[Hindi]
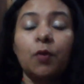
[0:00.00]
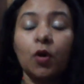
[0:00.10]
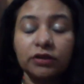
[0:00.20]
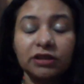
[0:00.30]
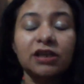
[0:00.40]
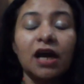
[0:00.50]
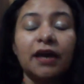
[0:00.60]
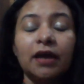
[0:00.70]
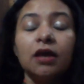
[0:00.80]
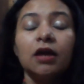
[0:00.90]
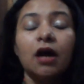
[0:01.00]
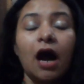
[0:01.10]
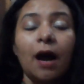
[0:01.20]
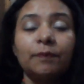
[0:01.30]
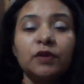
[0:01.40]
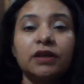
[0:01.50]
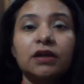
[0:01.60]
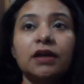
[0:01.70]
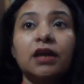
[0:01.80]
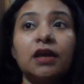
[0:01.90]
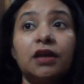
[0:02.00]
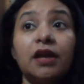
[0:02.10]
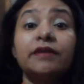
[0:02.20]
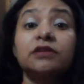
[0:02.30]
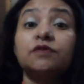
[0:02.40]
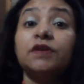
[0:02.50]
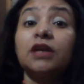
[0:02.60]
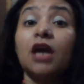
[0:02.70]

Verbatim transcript: बहुत अच्छा है आपने देखा कि हिना रिजवी की